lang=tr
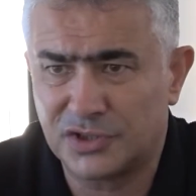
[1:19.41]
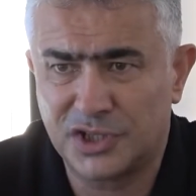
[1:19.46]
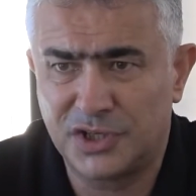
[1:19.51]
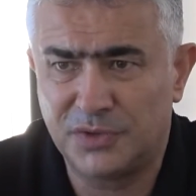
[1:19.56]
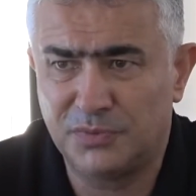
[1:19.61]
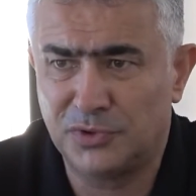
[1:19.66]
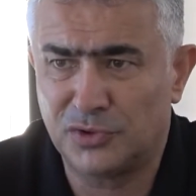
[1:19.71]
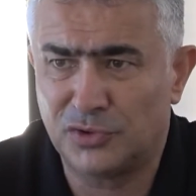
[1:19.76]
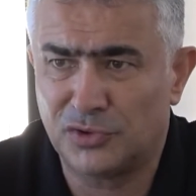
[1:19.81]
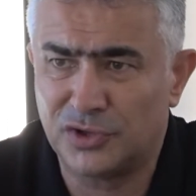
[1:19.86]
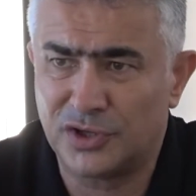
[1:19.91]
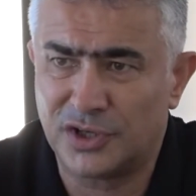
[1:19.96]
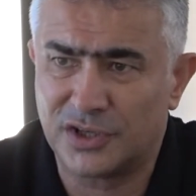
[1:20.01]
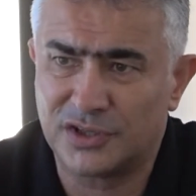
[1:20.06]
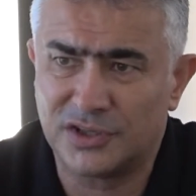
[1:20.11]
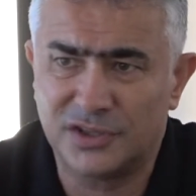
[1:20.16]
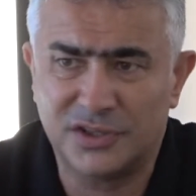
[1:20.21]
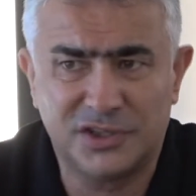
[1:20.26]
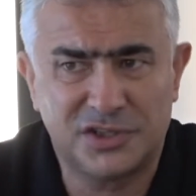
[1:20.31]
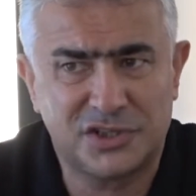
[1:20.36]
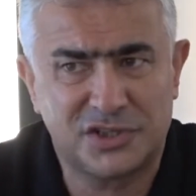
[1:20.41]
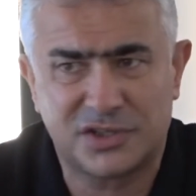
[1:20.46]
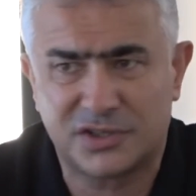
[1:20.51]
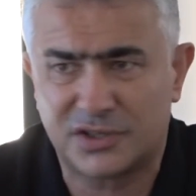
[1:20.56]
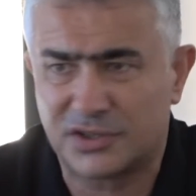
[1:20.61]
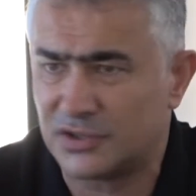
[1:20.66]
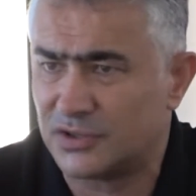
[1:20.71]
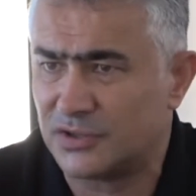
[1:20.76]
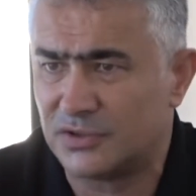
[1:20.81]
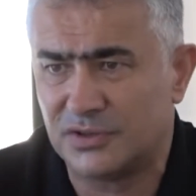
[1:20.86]
Kimin oynadığı
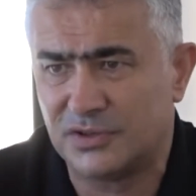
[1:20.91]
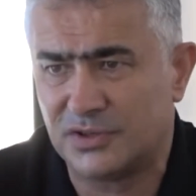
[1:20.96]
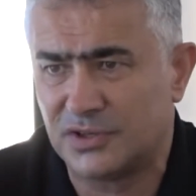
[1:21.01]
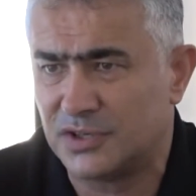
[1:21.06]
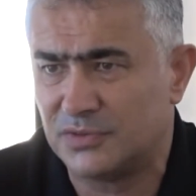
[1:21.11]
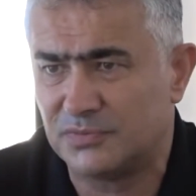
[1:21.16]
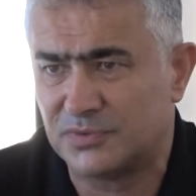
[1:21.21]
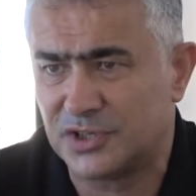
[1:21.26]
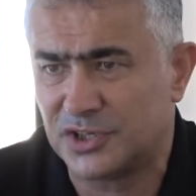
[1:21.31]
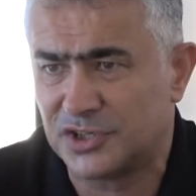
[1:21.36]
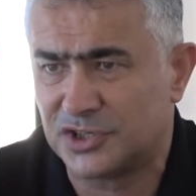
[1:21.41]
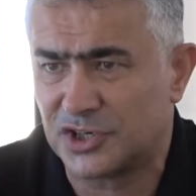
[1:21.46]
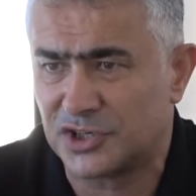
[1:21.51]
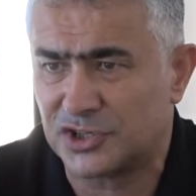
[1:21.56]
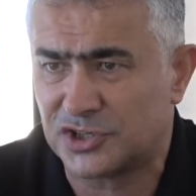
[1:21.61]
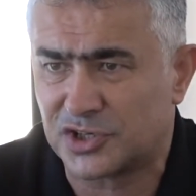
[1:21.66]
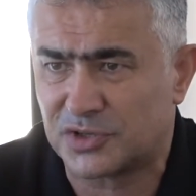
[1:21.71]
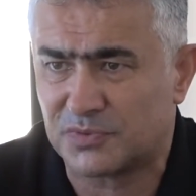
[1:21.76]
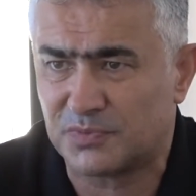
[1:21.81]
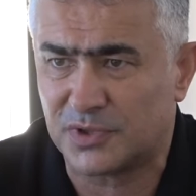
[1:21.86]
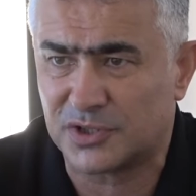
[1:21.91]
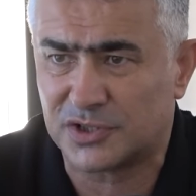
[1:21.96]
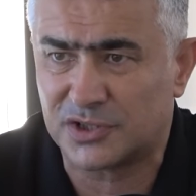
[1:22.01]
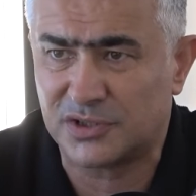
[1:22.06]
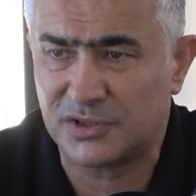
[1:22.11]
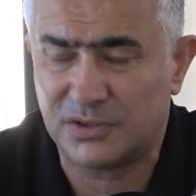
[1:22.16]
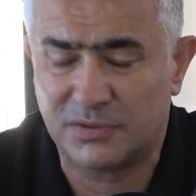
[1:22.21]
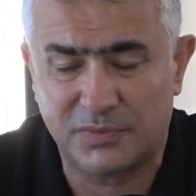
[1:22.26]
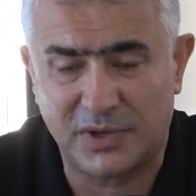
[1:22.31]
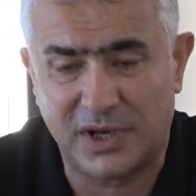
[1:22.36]
hiç e, kimseyi
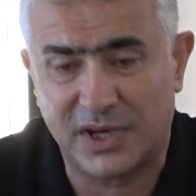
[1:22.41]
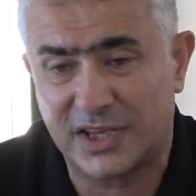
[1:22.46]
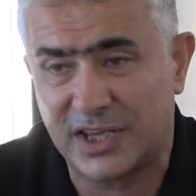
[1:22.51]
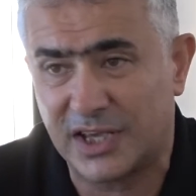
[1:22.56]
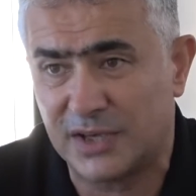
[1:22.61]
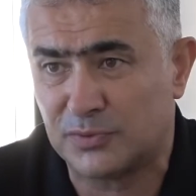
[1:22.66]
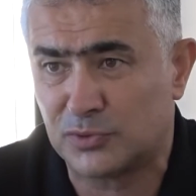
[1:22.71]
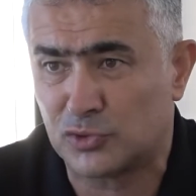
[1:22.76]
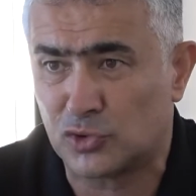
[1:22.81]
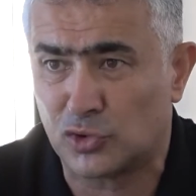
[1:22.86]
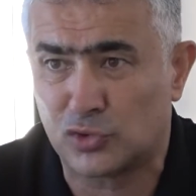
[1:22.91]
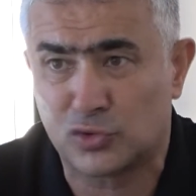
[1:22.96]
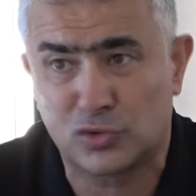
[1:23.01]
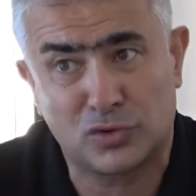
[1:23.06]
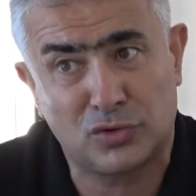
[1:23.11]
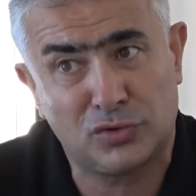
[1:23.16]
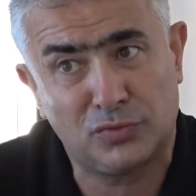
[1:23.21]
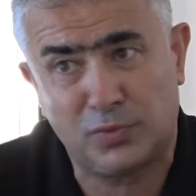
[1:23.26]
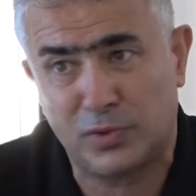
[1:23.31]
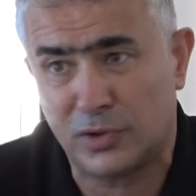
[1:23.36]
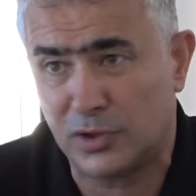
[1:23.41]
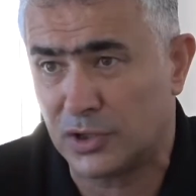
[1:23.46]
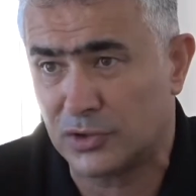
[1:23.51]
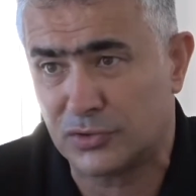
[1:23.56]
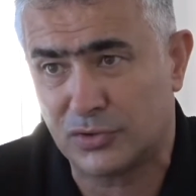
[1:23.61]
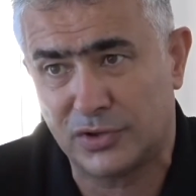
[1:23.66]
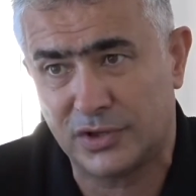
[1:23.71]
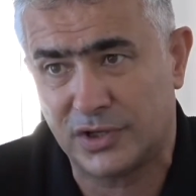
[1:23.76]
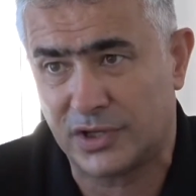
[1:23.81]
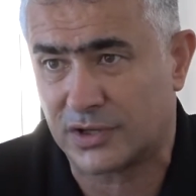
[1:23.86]
şaşırtmasın. Belki hepsi oturur.
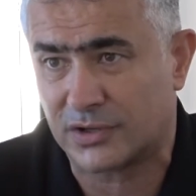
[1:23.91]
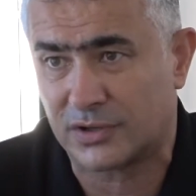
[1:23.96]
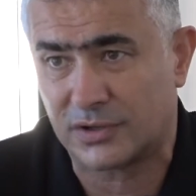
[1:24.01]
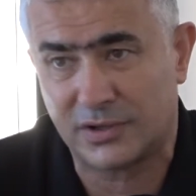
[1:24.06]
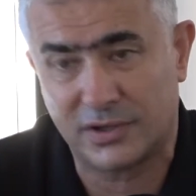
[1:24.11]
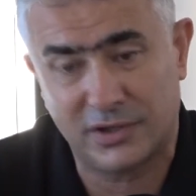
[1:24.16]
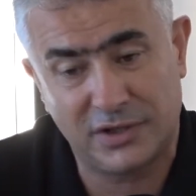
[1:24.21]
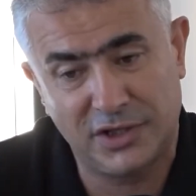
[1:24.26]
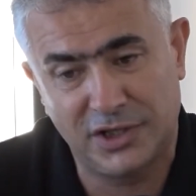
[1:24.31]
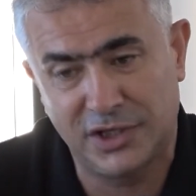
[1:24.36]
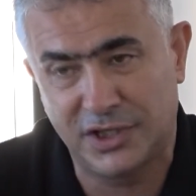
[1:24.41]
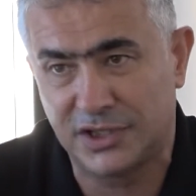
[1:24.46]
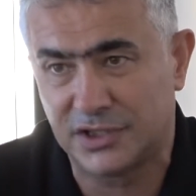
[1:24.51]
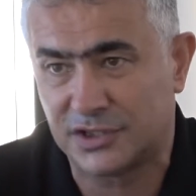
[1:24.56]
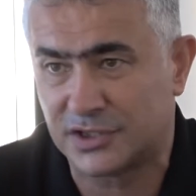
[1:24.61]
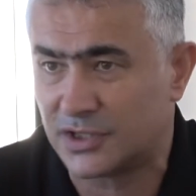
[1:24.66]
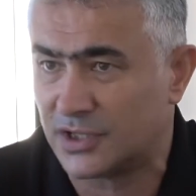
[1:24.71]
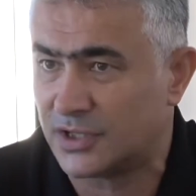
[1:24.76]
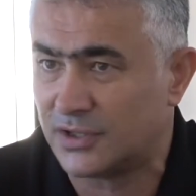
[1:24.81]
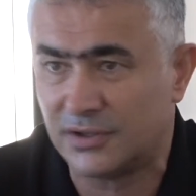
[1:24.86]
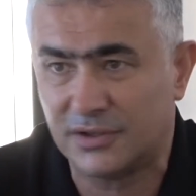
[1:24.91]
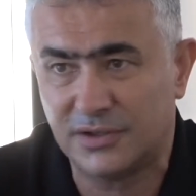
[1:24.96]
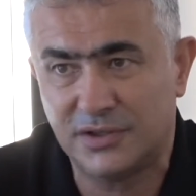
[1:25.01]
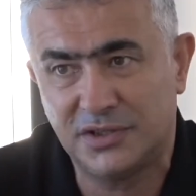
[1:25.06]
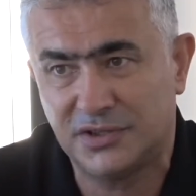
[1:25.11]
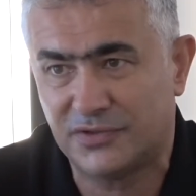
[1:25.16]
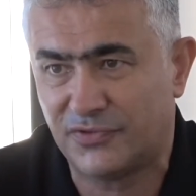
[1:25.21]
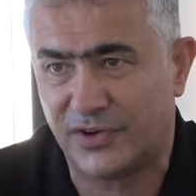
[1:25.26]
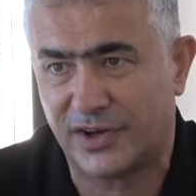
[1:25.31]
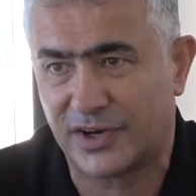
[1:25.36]
Polat oynar iyi ise.
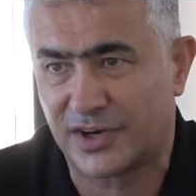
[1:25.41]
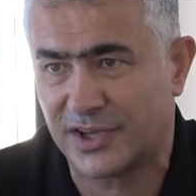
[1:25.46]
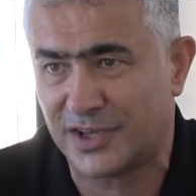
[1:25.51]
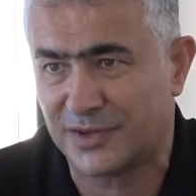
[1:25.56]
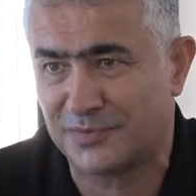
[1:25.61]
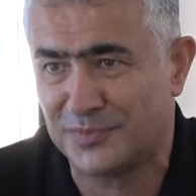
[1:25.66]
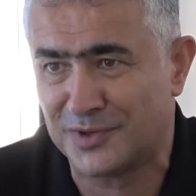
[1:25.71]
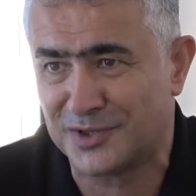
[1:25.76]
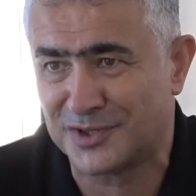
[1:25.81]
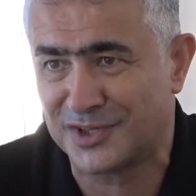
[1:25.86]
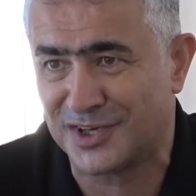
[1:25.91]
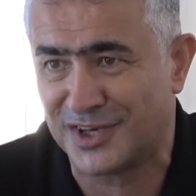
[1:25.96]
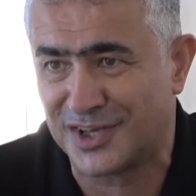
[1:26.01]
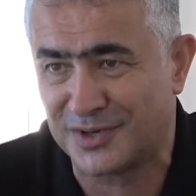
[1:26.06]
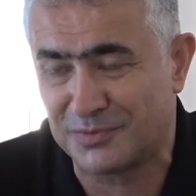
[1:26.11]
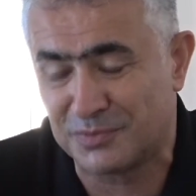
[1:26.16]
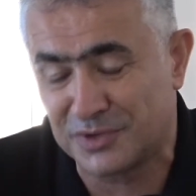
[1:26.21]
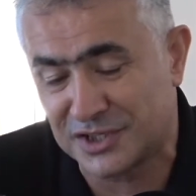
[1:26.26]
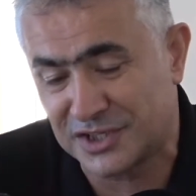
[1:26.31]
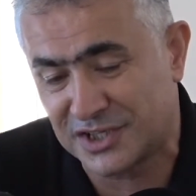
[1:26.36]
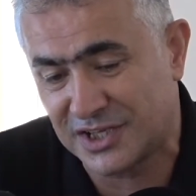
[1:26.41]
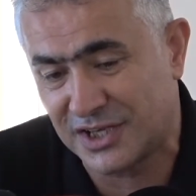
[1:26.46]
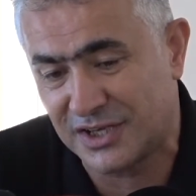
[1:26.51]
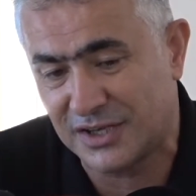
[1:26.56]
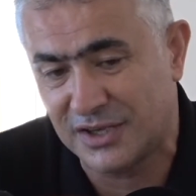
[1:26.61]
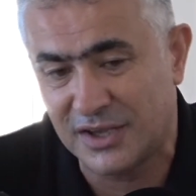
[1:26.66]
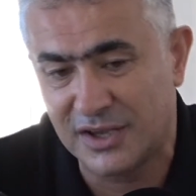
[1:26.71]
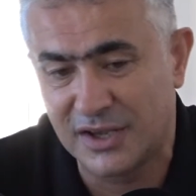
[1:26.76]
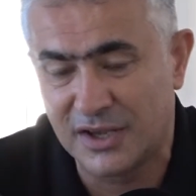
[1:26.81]
Hiç fark etmez yani bizde.